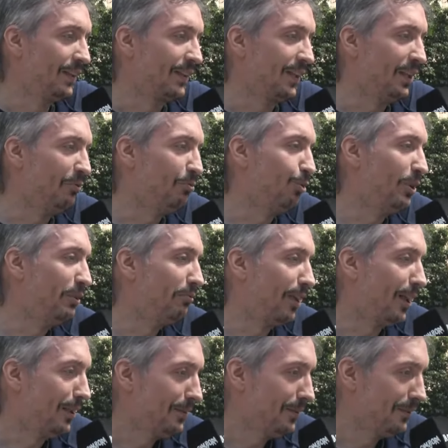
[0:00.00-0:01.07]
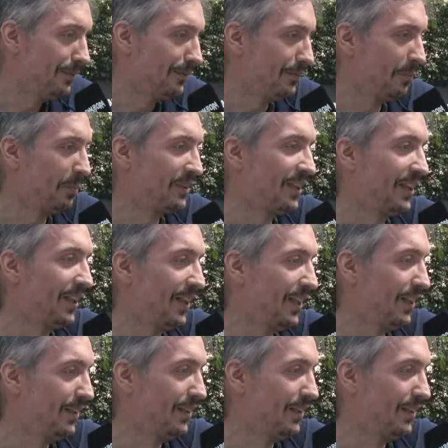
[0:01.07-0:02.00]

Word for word: que ni fu ni fa, no pasa nada.